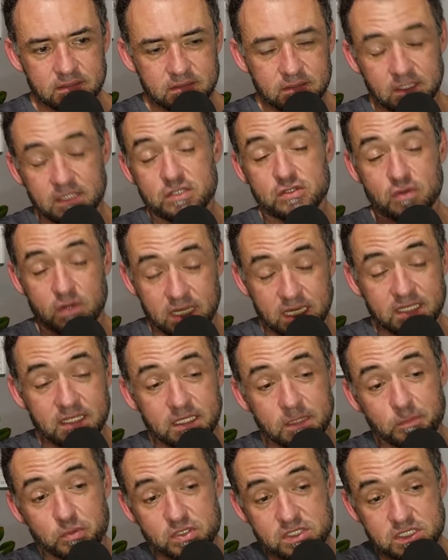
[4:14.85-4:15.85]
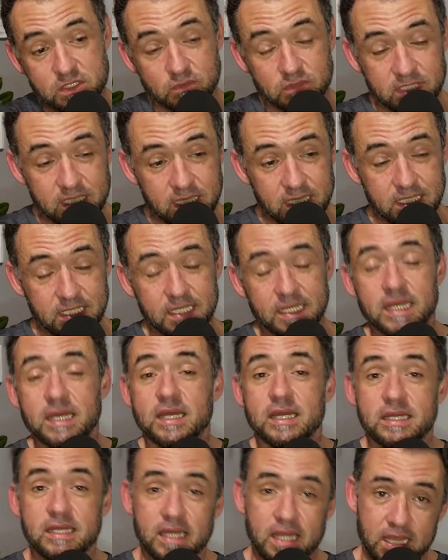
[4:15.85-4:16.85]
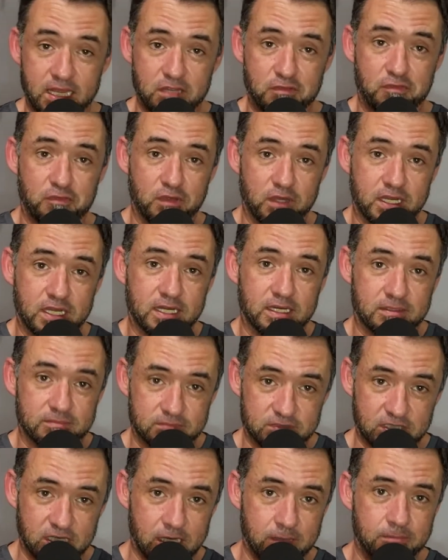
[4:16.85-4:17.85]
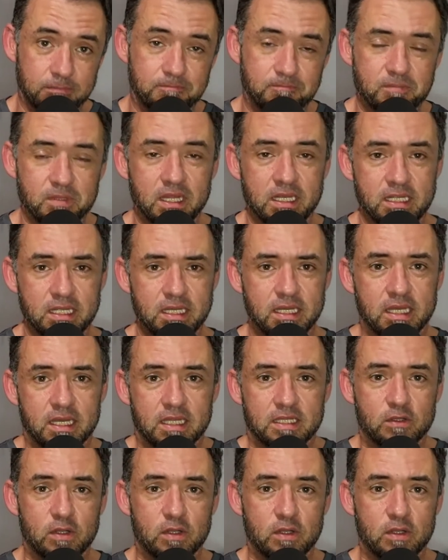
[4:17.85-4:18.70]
uh, aristocrata dentro posição dele, e aí ele fica, sabe, ali.